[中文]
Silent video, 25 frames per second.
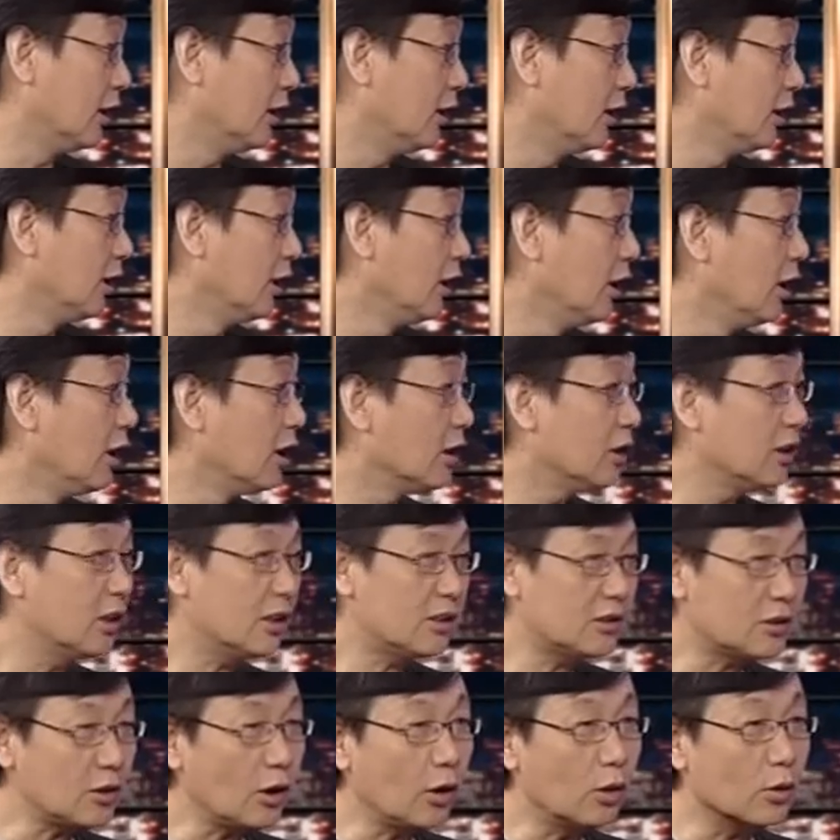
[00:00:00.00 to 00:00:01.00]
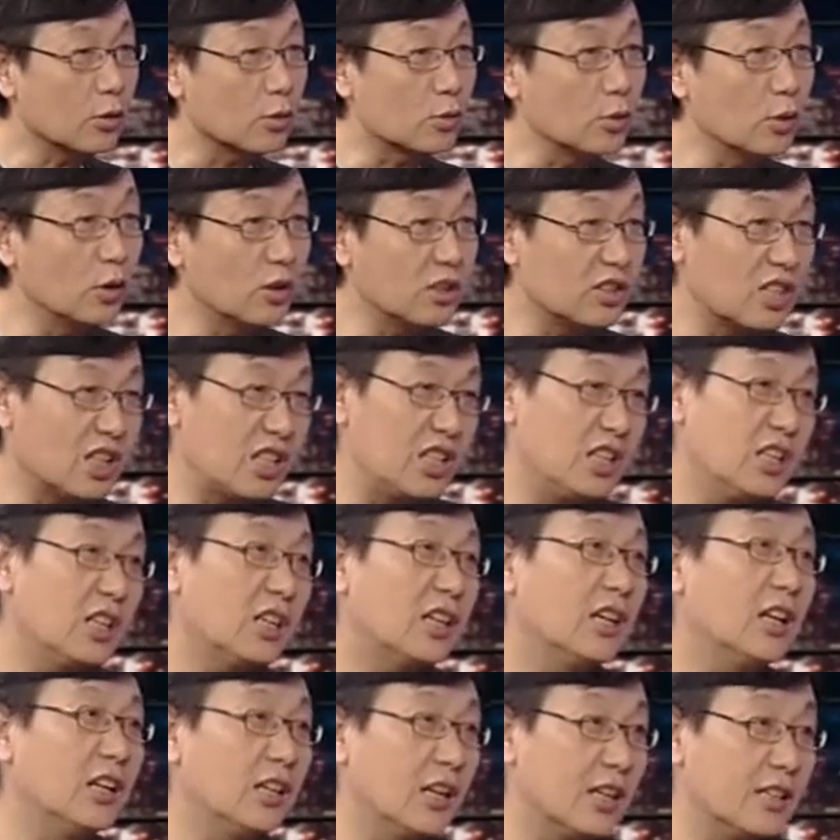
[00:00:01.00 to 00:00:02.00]
嗯，那照说这一
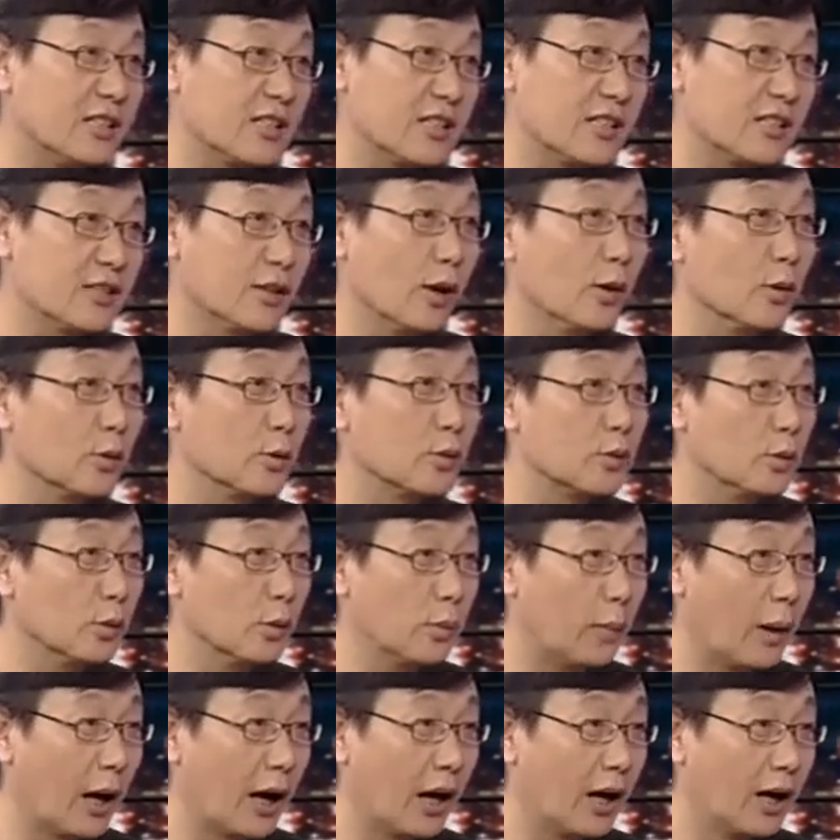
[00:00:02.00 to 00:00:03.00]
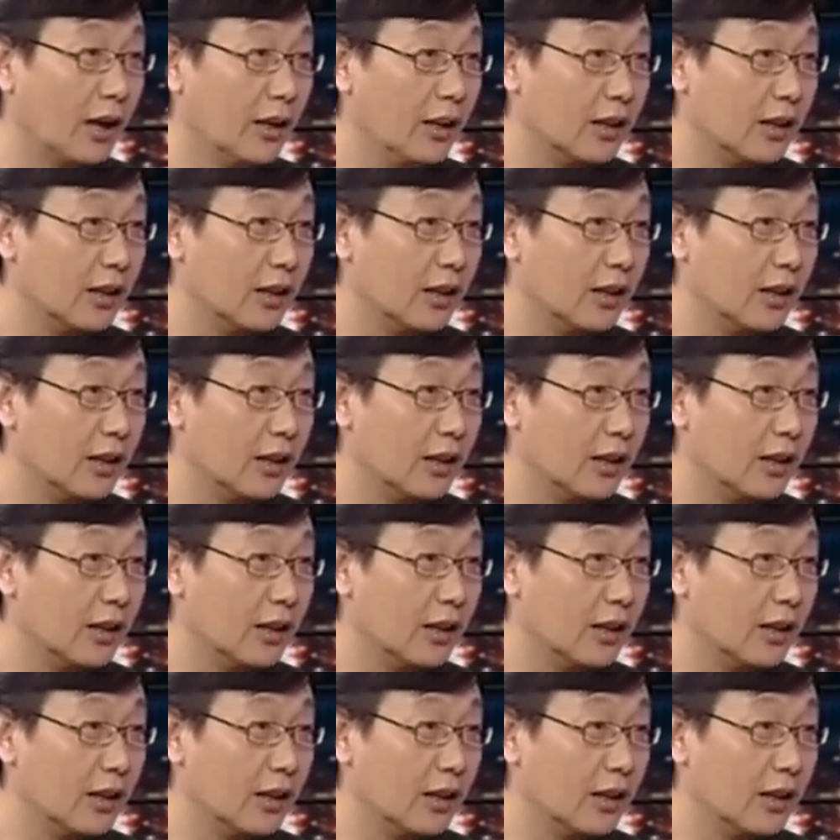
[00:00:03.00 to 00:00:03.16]
个人是少数嘛，